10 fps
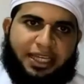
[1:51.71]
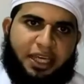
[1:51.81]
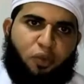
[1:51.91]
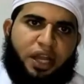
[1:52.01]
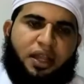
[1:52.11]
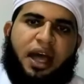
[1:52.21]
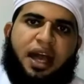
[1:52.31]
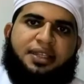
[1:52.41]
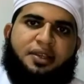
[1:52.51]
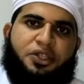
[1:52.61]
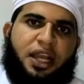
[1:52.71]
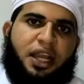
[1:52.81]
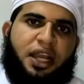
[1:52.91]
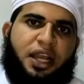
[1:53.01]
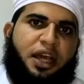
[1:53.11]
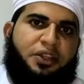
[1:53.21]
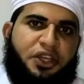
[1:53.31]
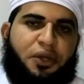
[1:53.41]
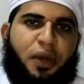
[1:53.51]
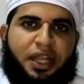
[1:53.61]
حكيم وأن الله عز وجل
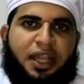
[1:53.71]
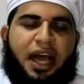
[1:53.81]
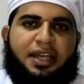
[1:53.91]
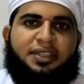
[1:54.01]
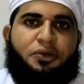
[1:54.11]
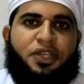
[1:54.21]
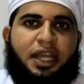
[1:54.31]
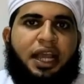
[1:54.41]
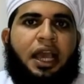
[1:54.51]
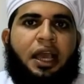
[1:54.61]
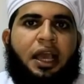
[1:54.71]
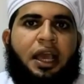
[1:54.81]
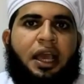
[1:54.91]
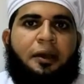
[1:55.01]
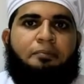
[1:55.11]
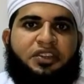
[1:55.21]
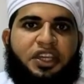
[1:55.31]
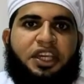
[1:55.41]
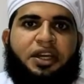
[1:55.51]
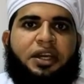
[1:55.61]
قدير وأن الله عز وجل
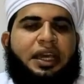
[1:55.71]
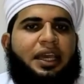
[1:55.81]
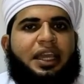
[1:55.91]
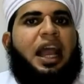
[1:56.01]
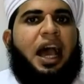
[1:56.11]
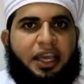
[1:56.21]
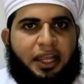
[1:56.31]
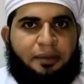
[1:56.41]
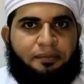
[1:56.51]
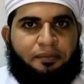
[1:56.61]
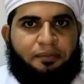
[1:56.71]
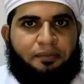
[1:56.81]
بديع الى اخره